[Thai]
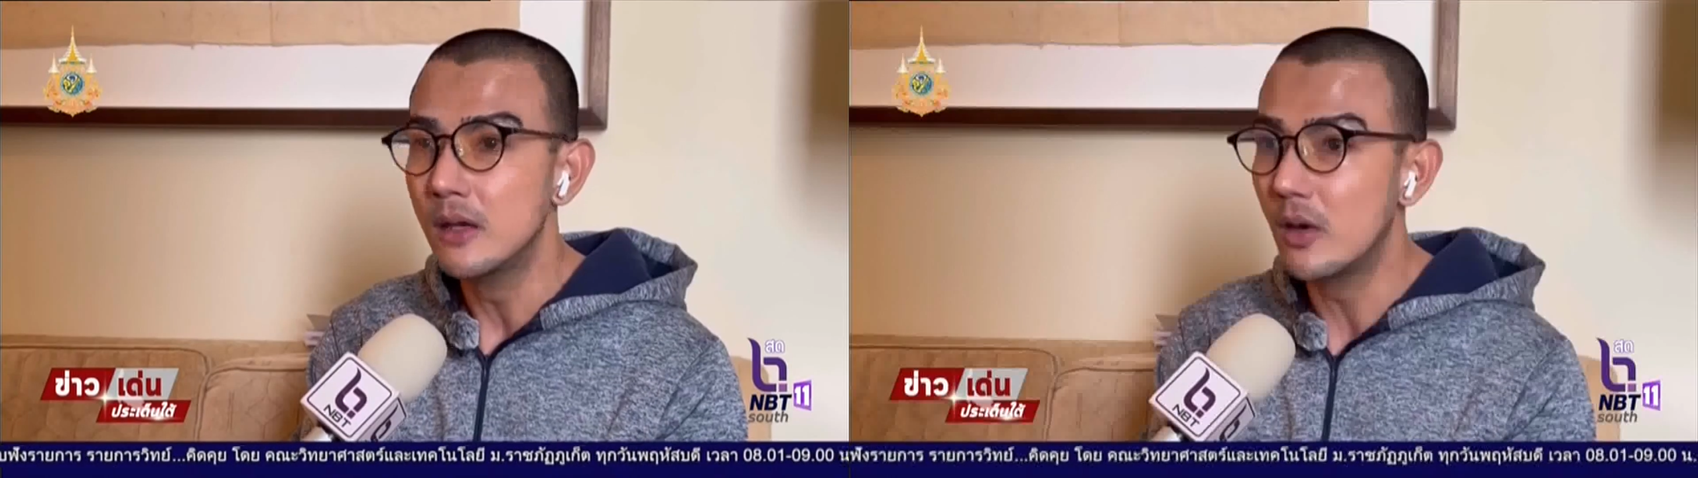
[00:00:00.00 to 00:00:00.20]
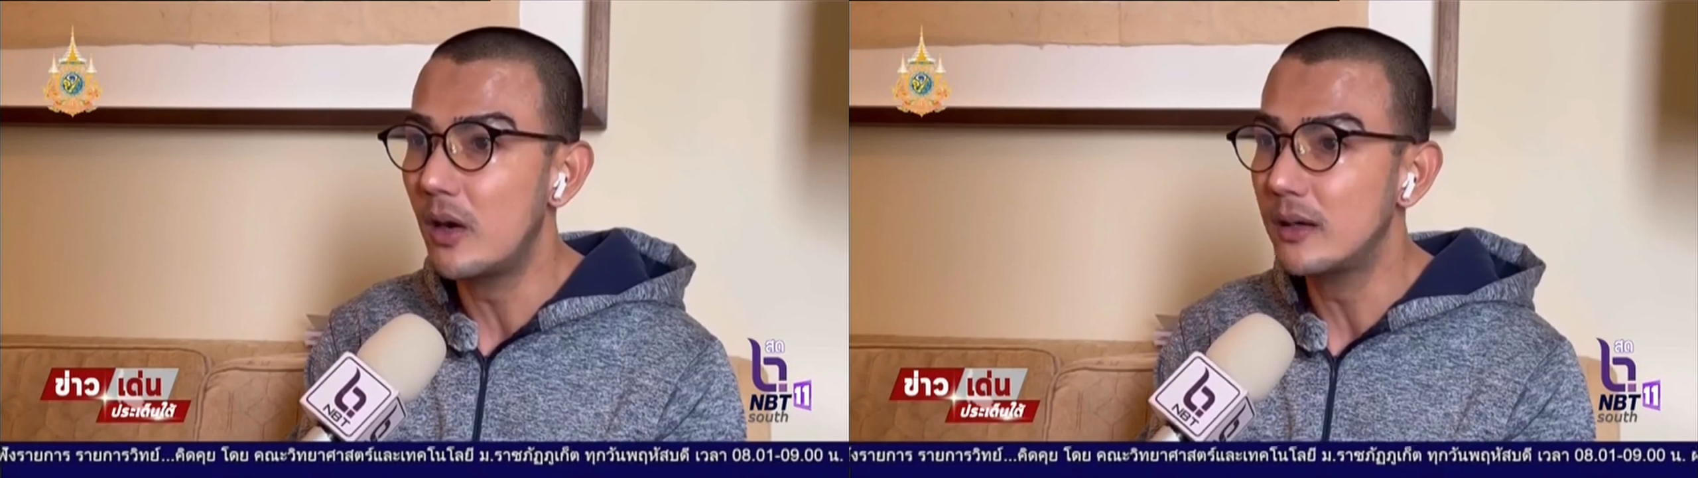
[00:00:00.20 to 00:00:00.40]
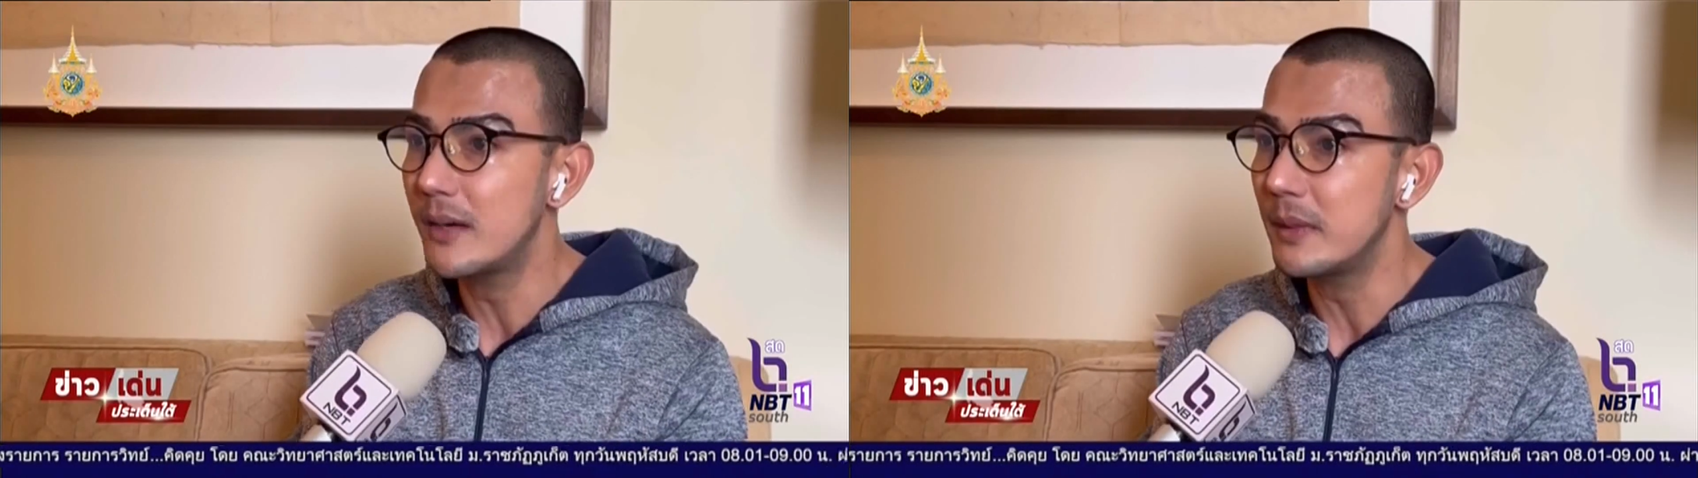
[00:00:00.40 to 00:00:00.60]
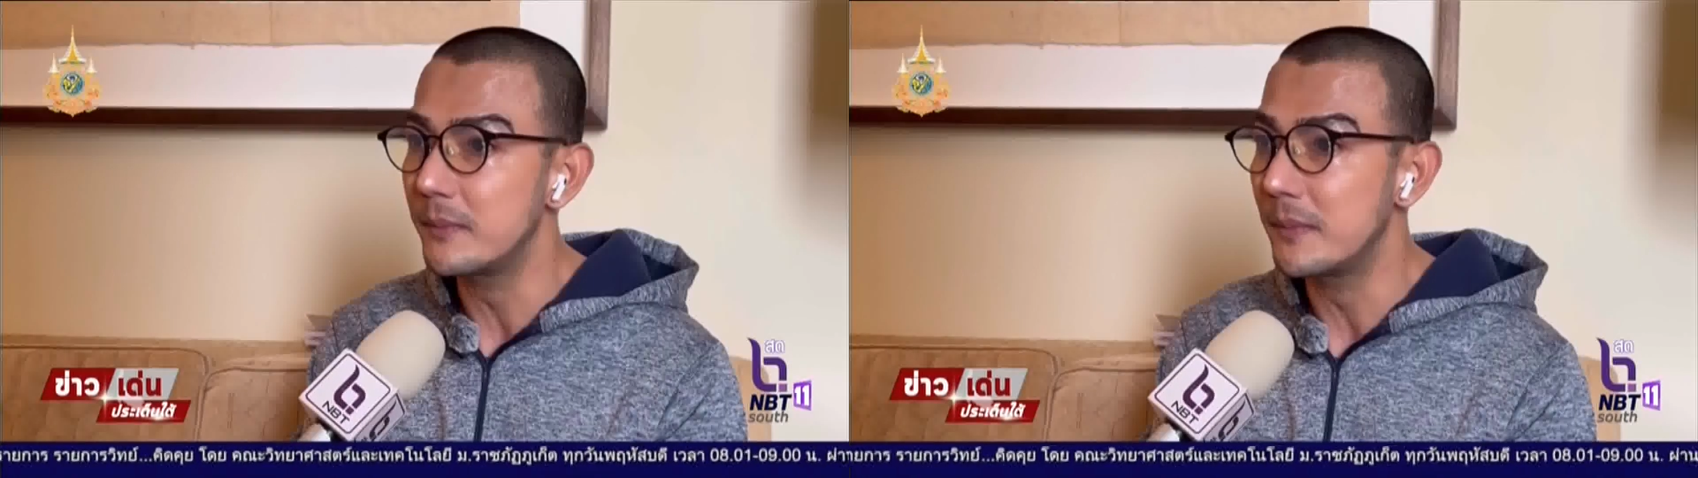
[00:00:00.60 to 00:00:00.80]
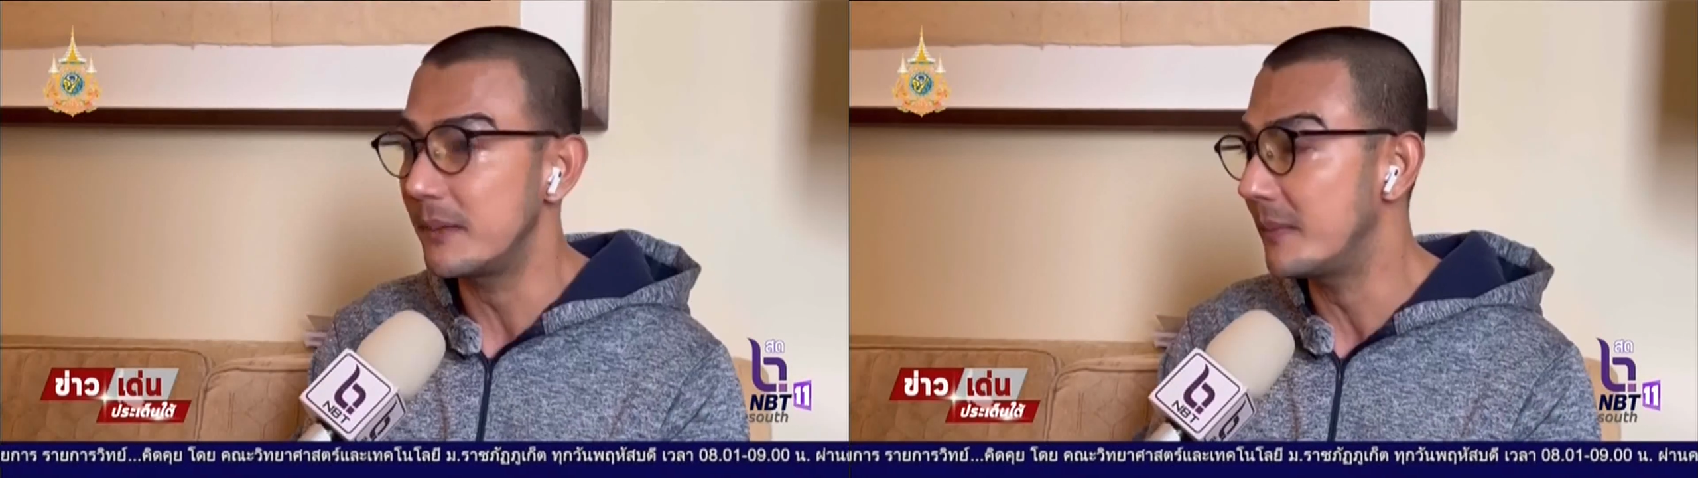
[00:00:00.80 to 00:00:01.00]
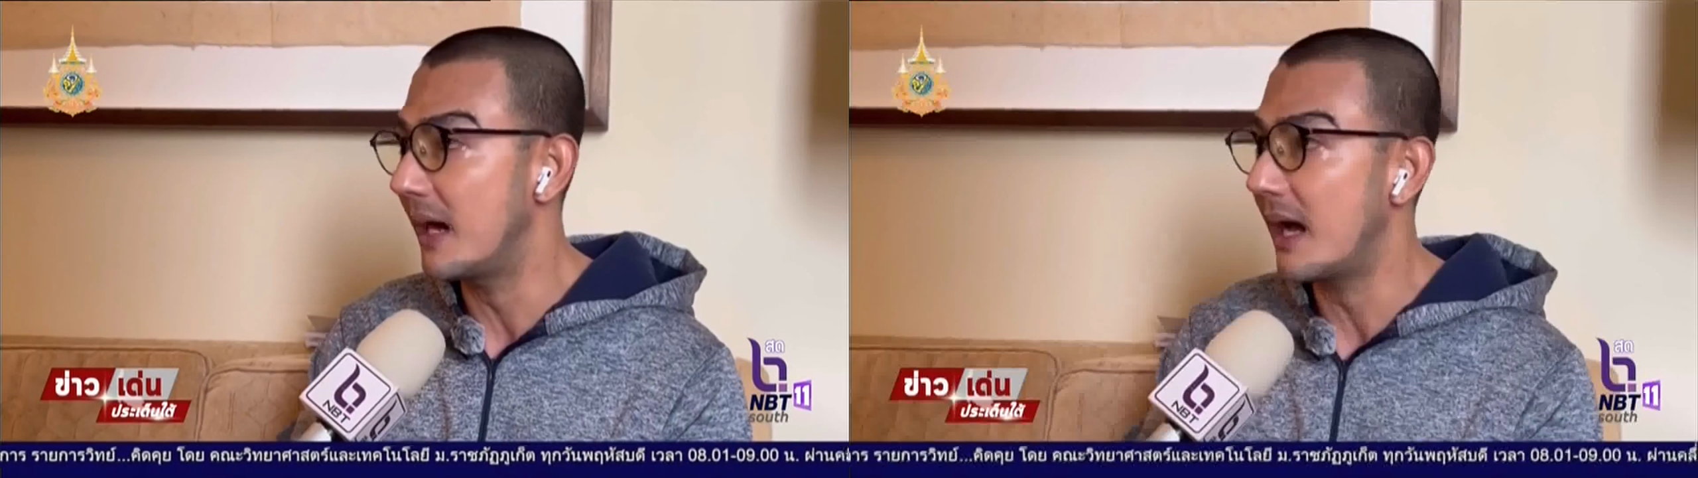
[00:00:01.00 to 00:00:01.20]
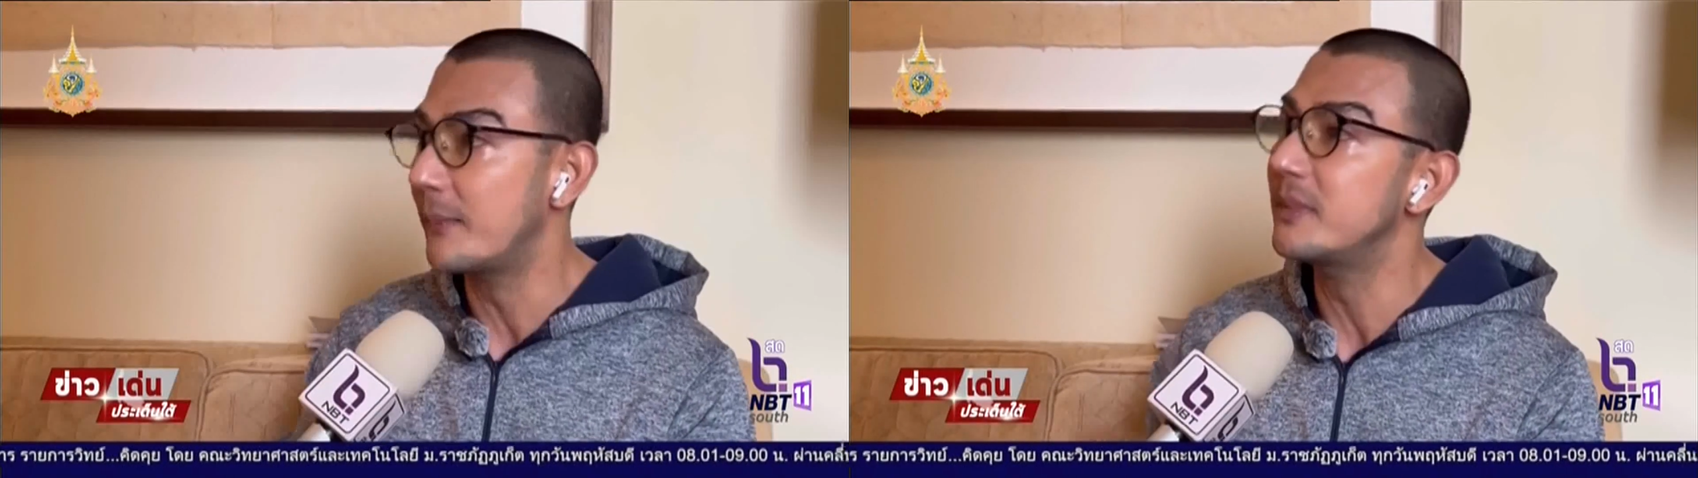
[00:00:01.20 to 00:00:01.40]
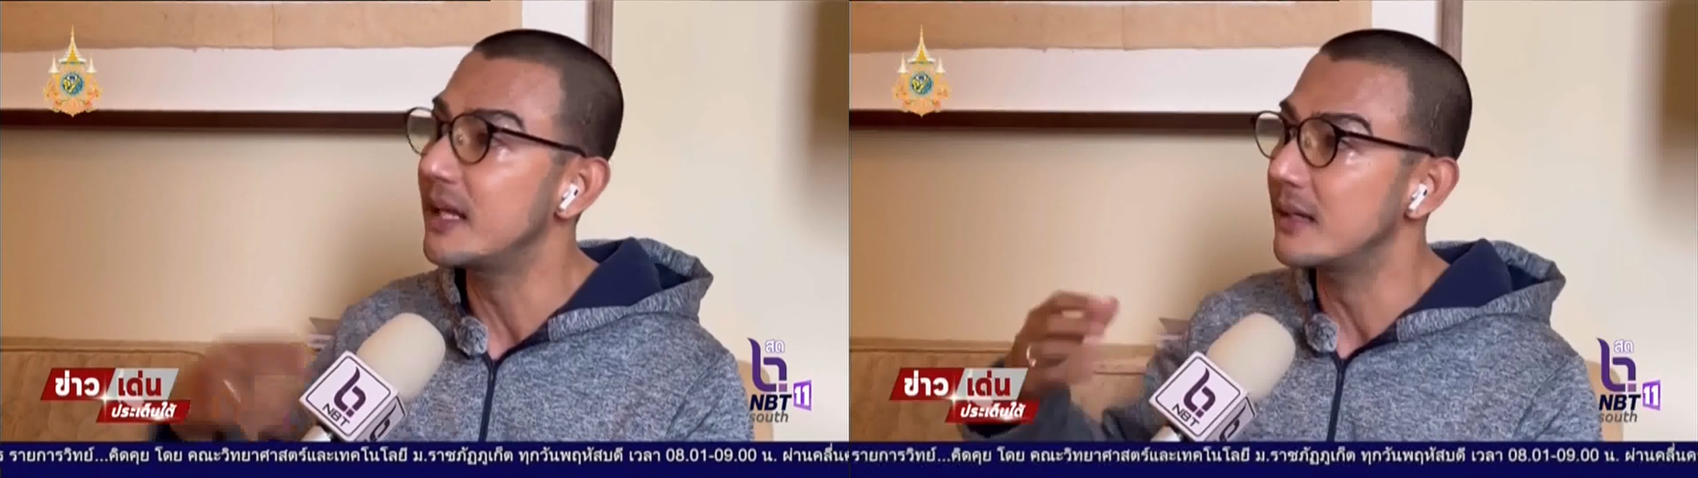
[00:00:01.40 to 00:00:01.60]
ก็ได้เหมือนเหมือนอั
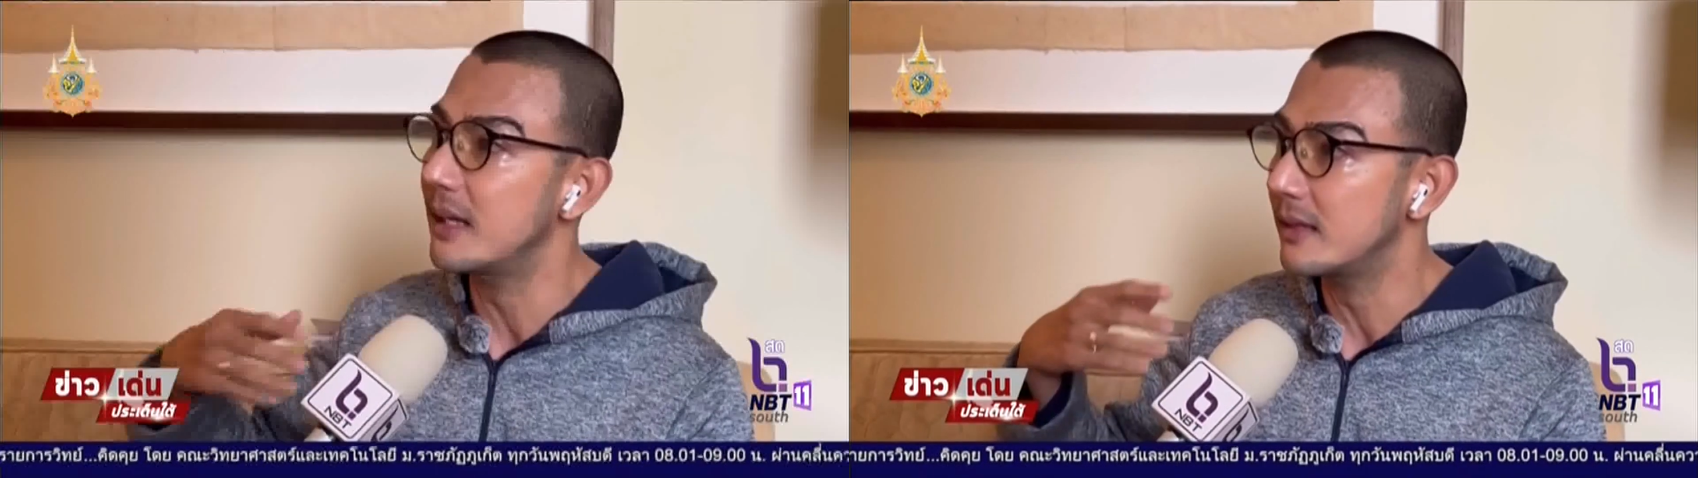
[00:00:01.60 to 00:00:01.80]
ปเดต